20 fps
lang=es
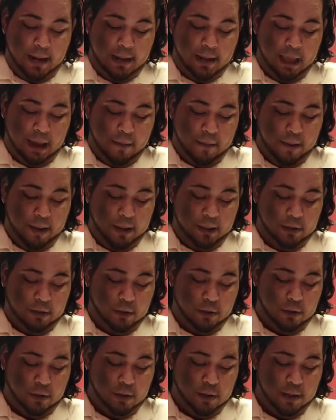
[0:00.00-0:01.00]
que
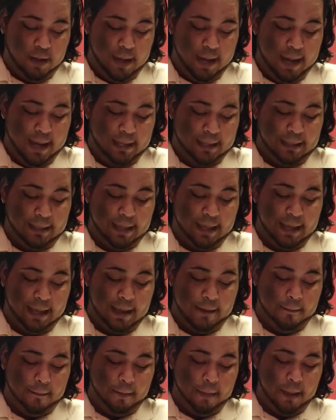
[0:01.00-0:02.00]
Víctor
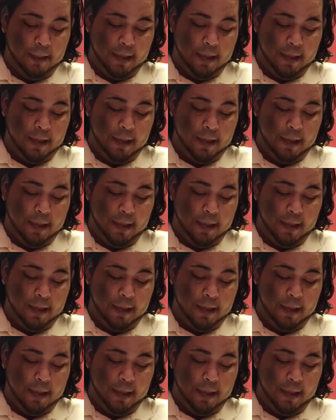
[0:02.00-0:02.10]
este,